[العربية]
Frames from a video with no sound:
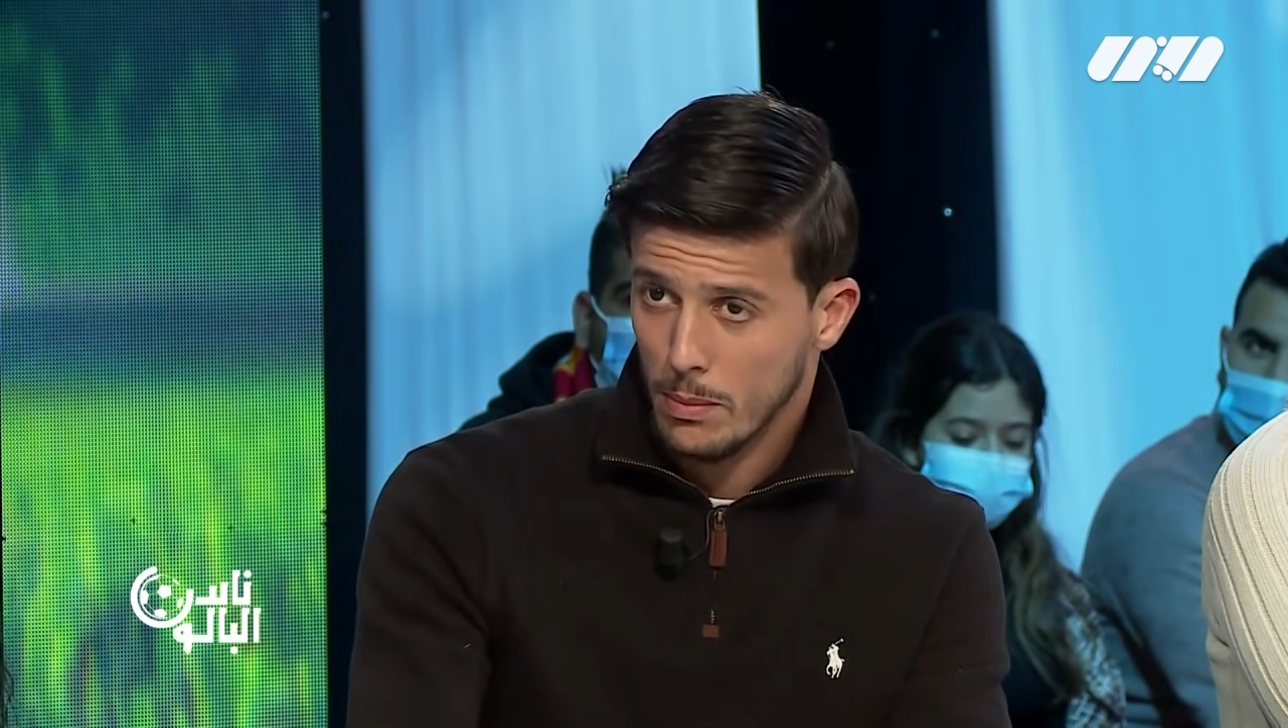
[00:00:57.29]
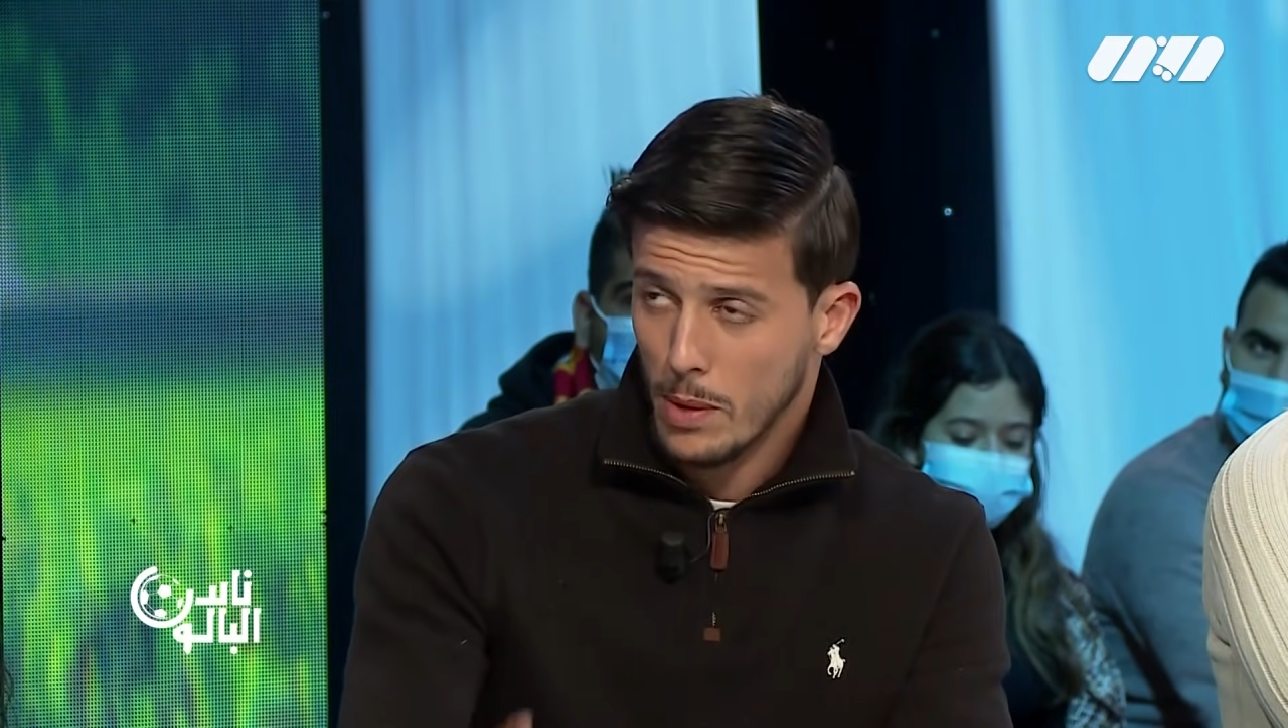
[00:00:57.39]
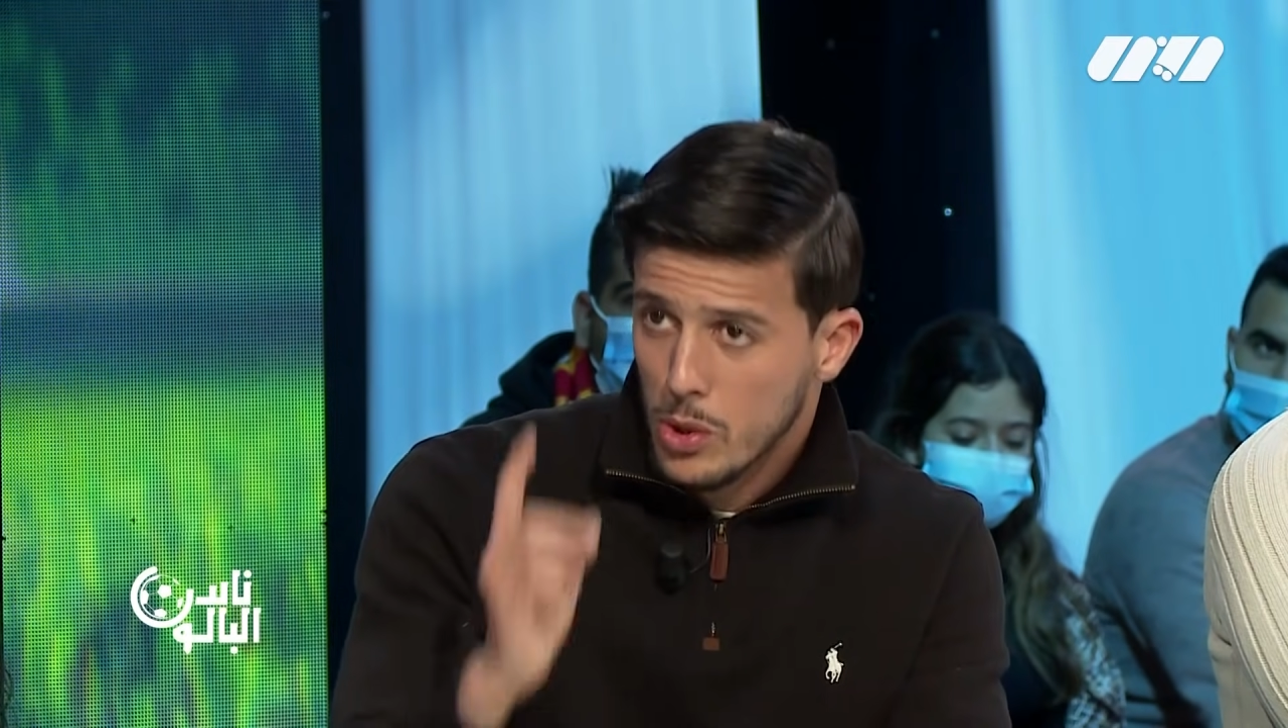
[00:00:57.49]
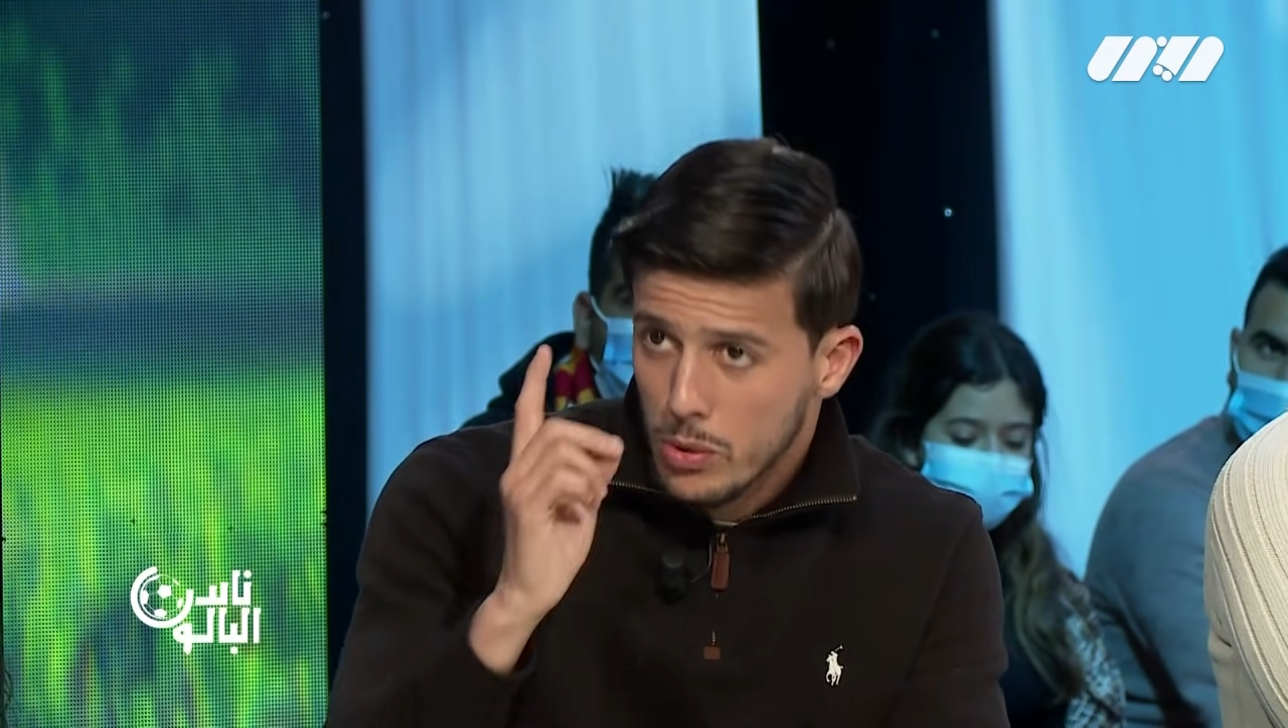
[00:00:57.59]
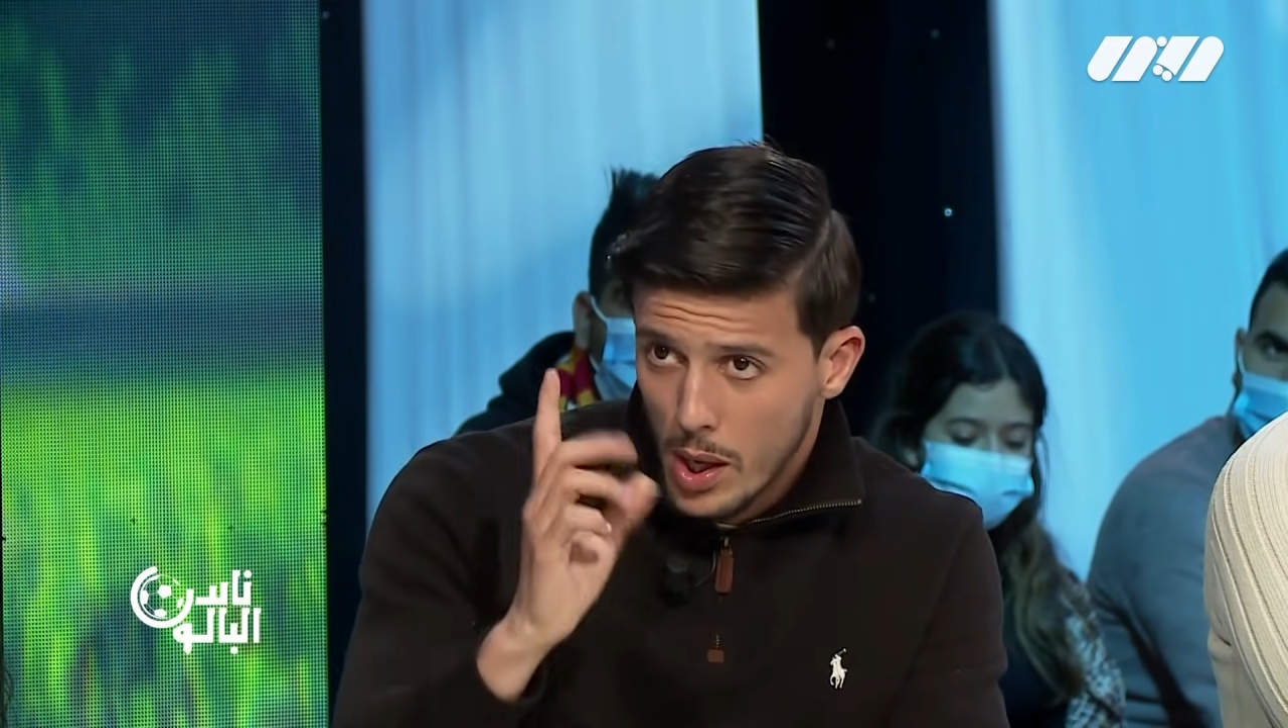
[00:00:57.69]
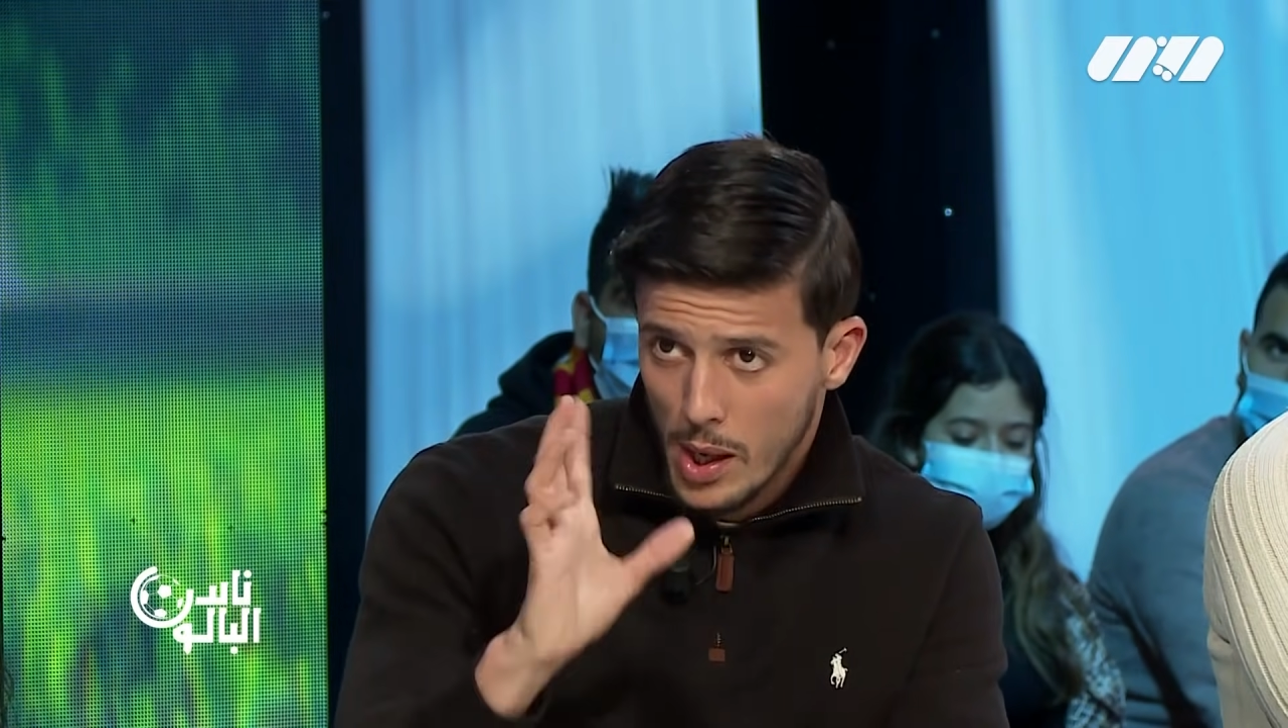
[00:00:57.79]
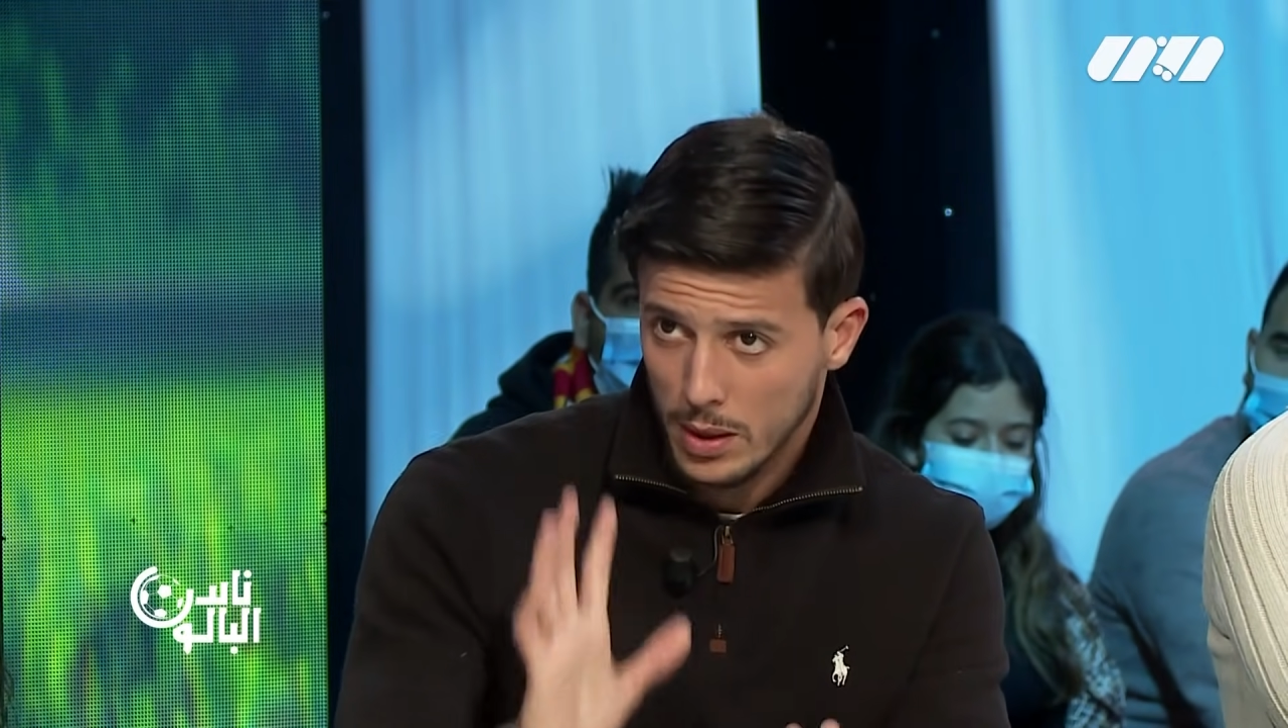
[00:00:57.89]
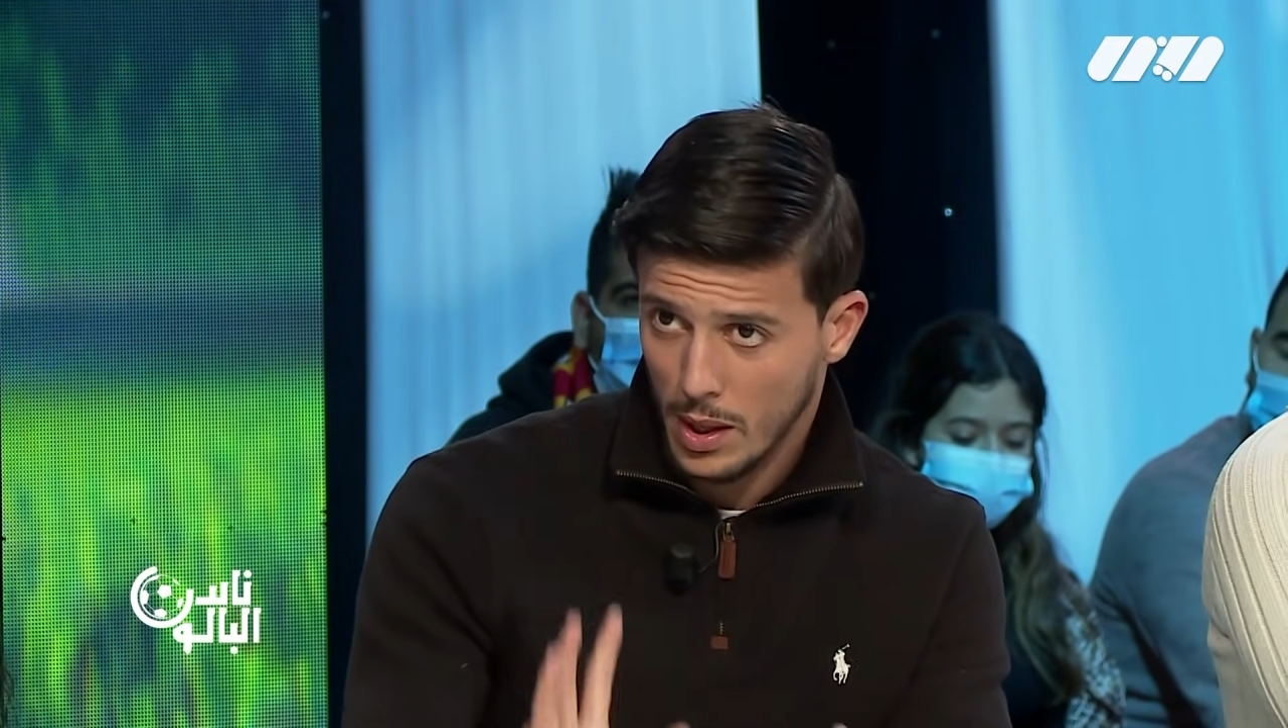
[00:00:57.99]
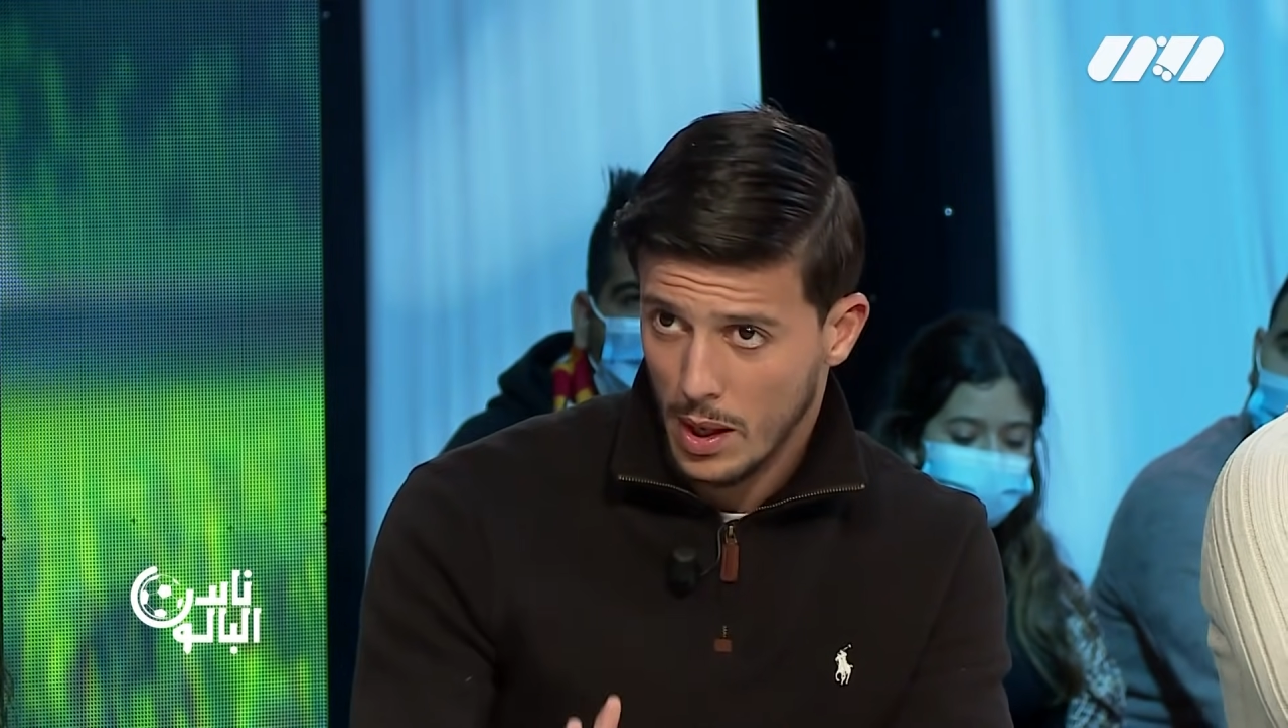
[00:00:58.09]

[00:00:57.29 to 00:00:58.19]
ماتش واحد